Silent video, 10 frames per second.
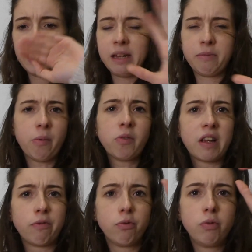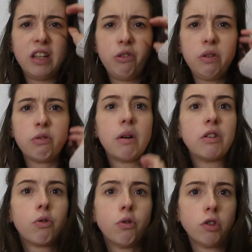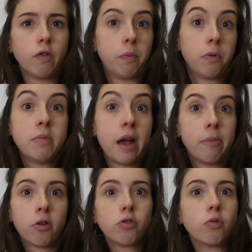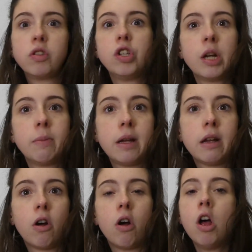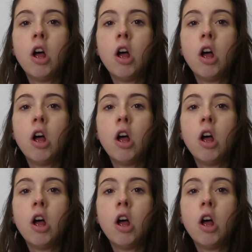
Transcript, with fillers: il me semble que ça vous déduit 3 euros sur votre première box donc si jamais euh,